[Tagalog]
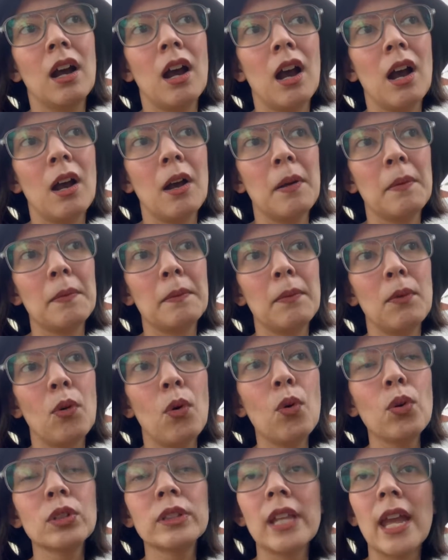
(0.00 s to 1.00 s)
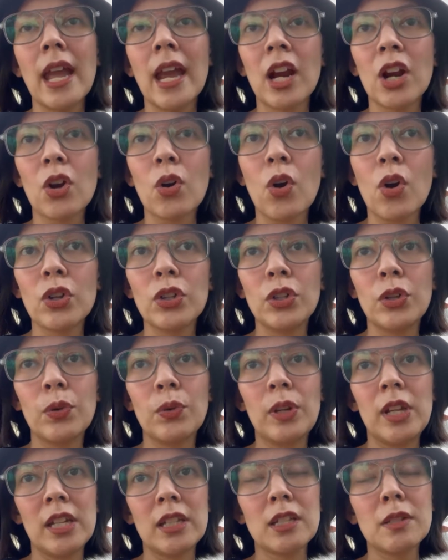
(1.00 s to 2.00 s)
um, old aircon
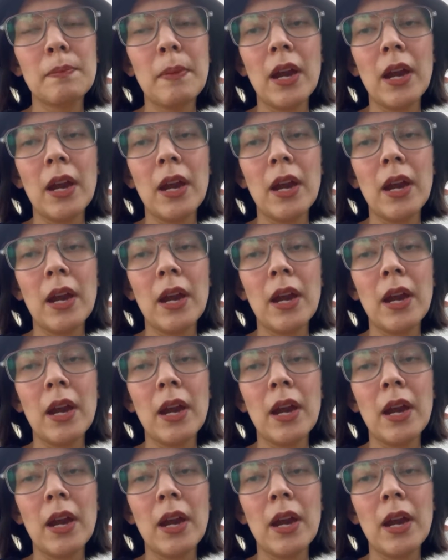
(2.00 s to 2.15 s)
units.